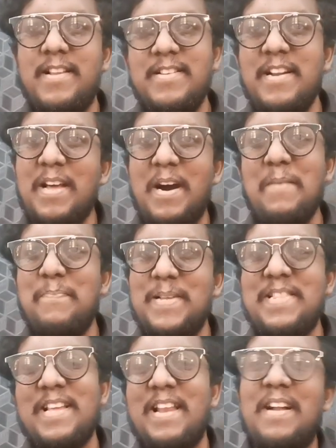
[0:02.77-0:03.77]
என்னடா
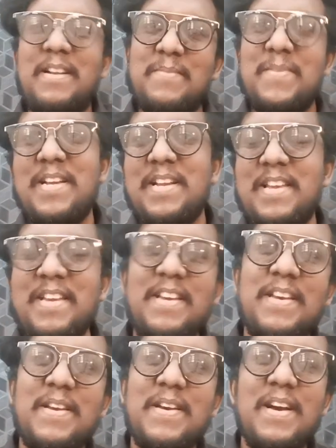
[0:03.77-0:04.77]
பித்தலாட்டமாக இருக்கு
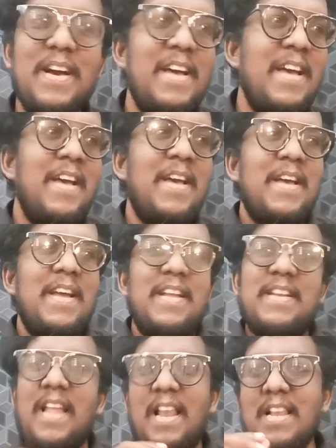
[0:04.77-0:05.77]

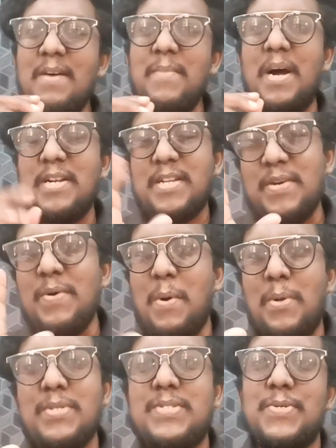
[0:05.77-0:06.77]
நல்ல மாட்டுக்கு
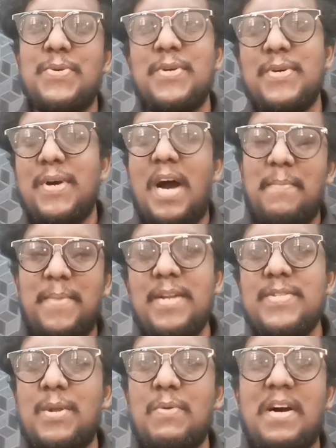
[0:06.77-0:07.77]
ஒரு சூடு
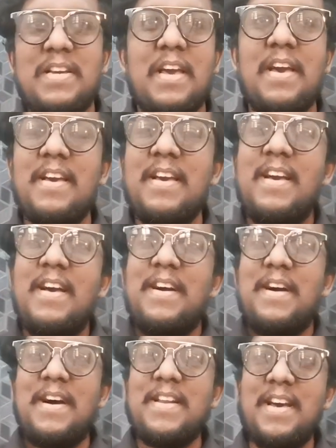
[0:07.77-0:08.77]
அப்படின்னு சொல்லுவாங்க
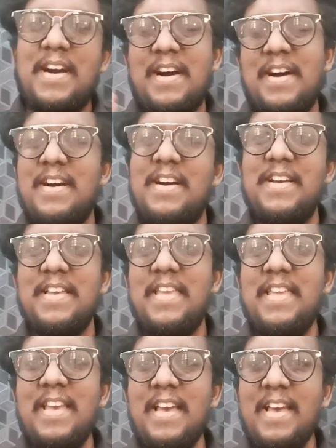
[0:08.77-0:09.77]
ஆனால்
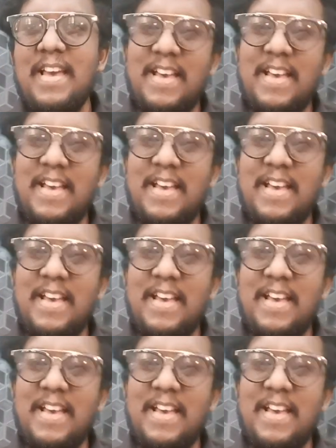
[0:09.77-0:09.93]
இங்கே